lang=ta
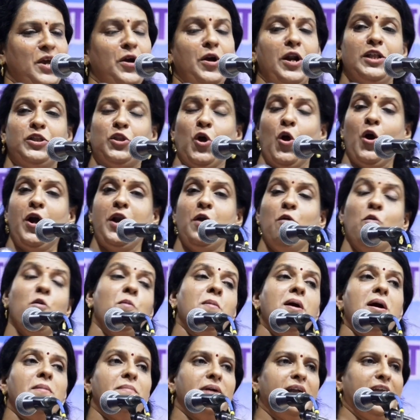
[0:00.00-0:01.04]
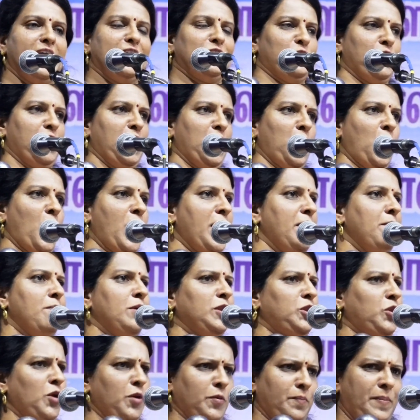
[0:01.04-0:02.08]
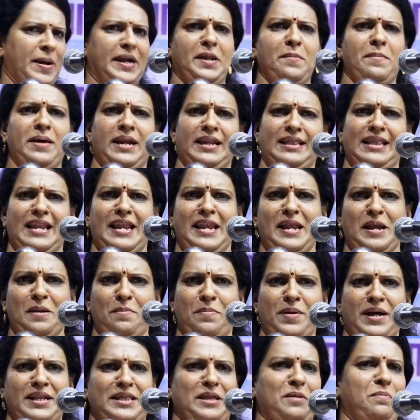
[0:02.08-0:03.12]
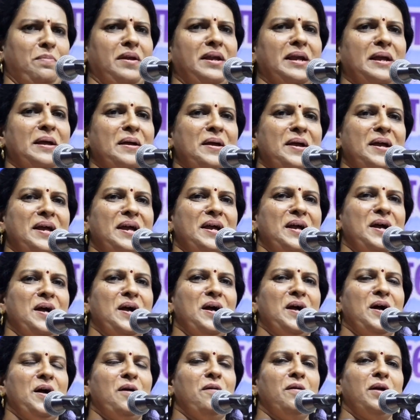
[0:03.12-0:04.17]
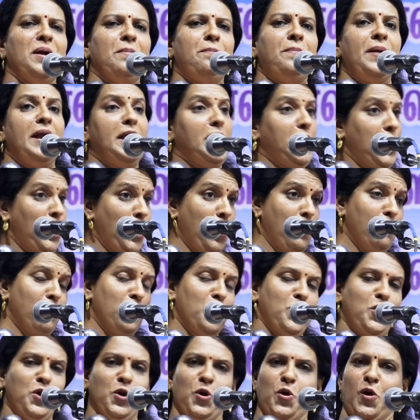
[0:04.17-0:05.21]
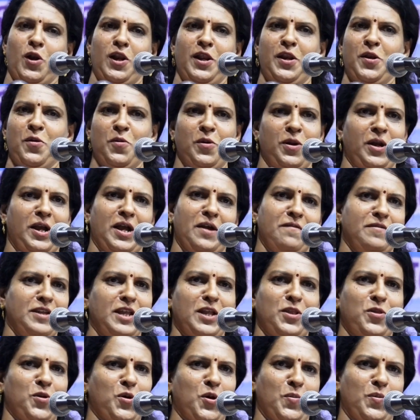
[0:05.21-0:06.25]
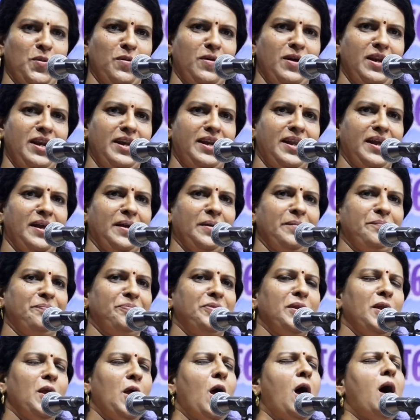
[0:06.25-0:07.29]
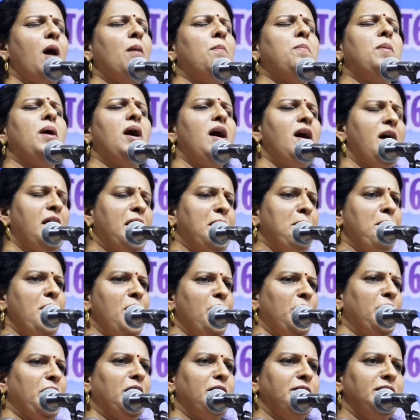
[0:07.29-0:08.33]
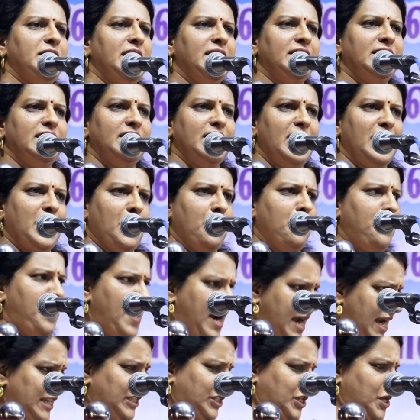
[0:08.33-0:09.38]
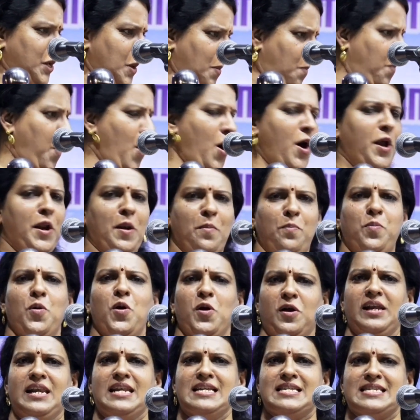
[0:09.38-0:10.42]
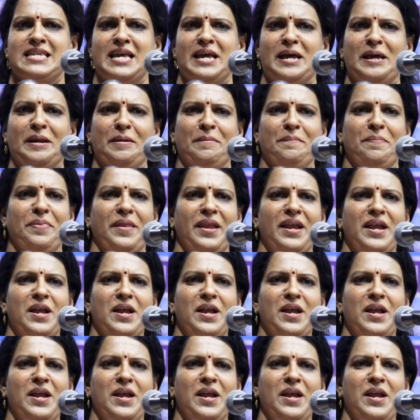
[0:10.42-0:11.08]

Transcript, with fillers: என்னுடைய தோழி உமா மகேஸ்வரி கோயம்புத்தூர் பட்டிமன்றத்தில் நீங்கள் பார்த்துருப்பீங்க அவங்க பெண்டிரம் உண்டு கொல்லுன்னு ஒரு கவிதை தொகுப்பு வெளியிட்டாங்க அபாரமாக ஒரு கவிதை எழுதியிருந்தாங்க பழிச்சுன்னு போகிற போக்கில் சார்